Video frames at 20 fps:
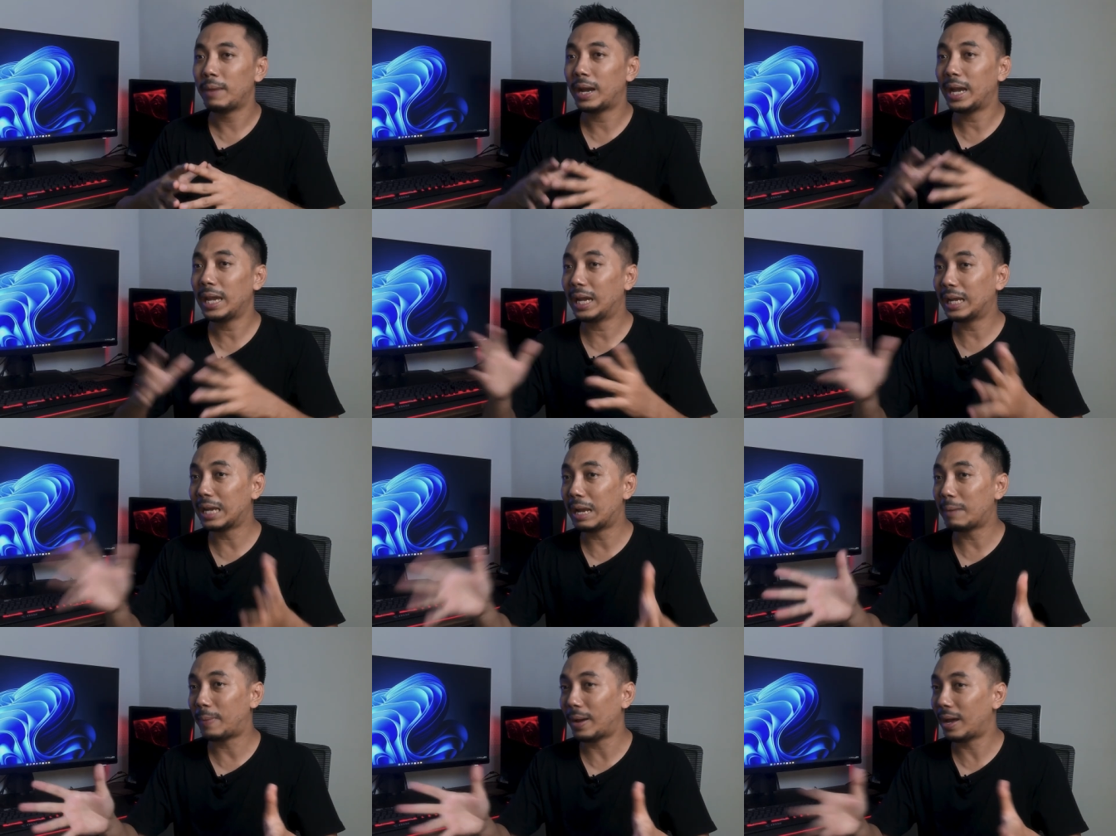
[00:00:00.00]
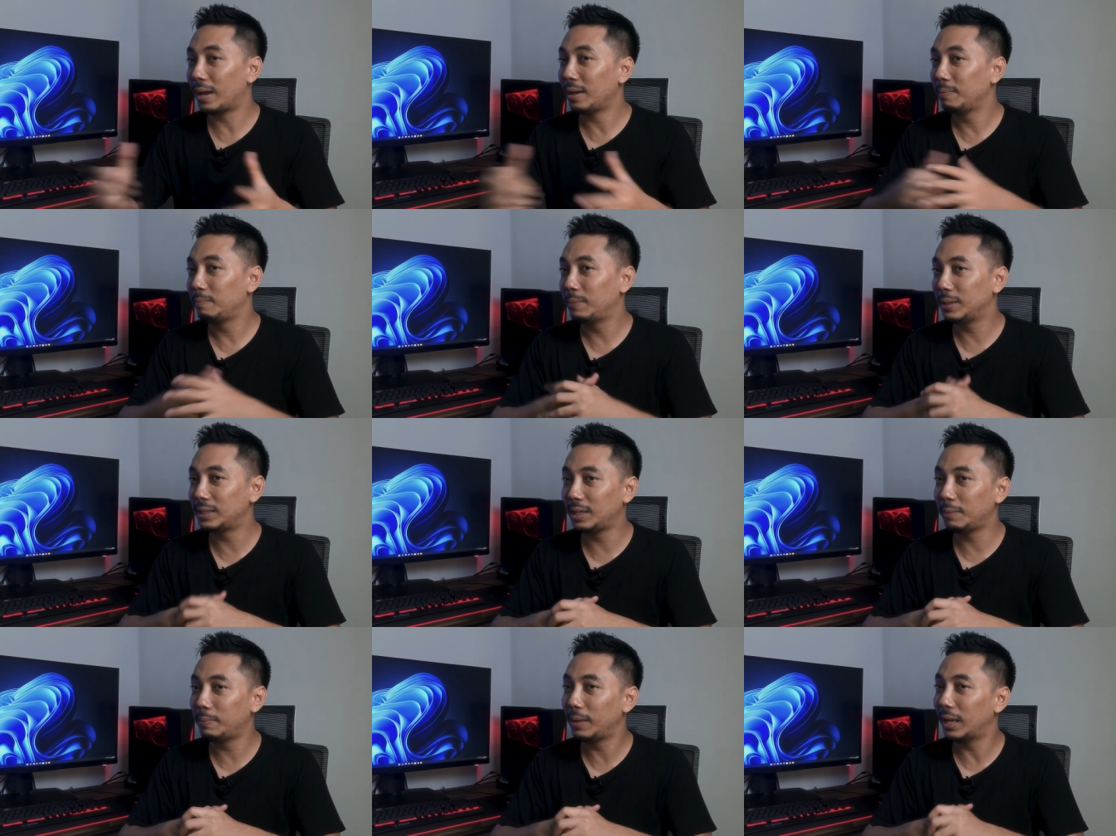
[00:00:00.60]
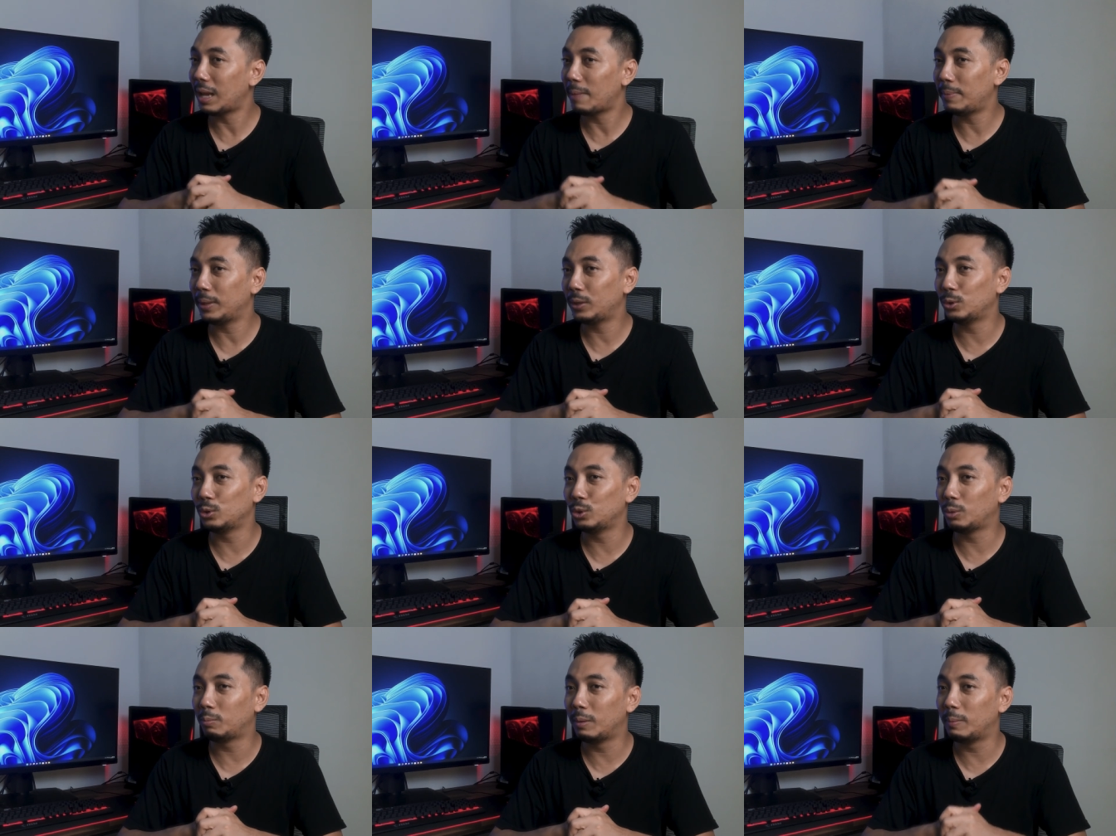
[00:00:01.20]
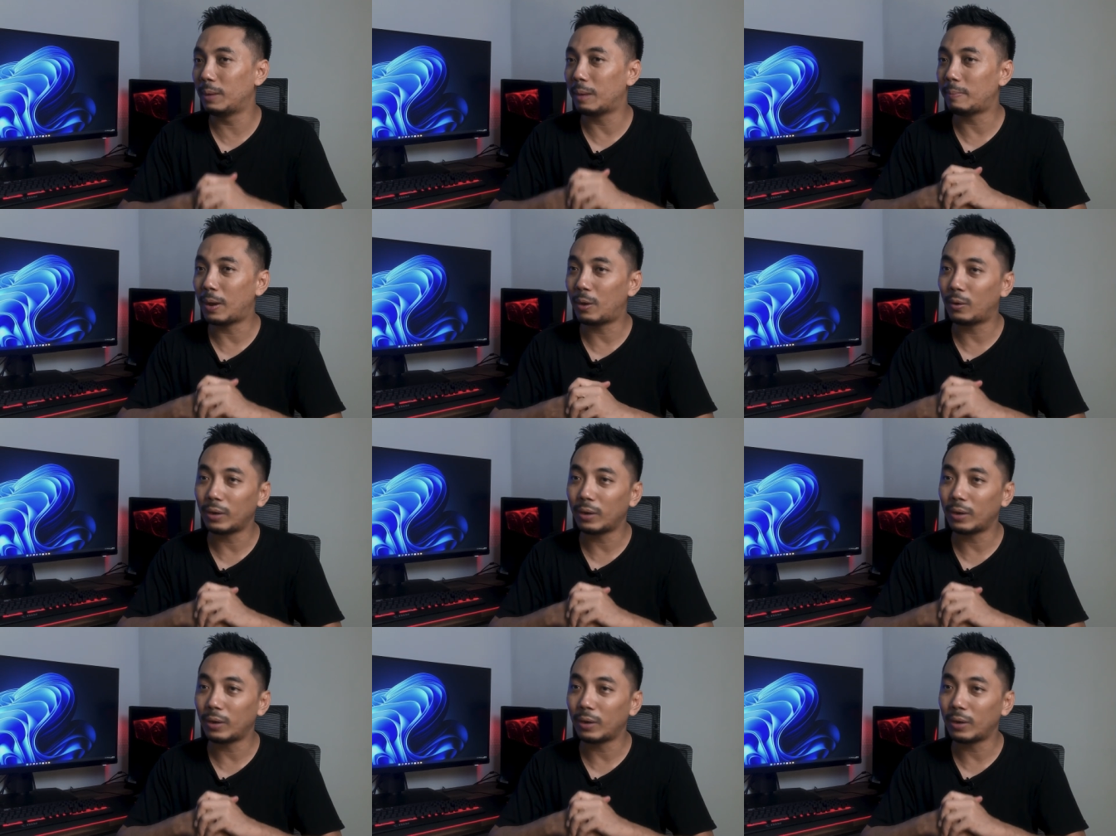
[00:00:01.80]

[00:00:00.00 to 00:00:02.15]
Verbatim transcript: Makanya kenapa PC build up itu untuk beberapa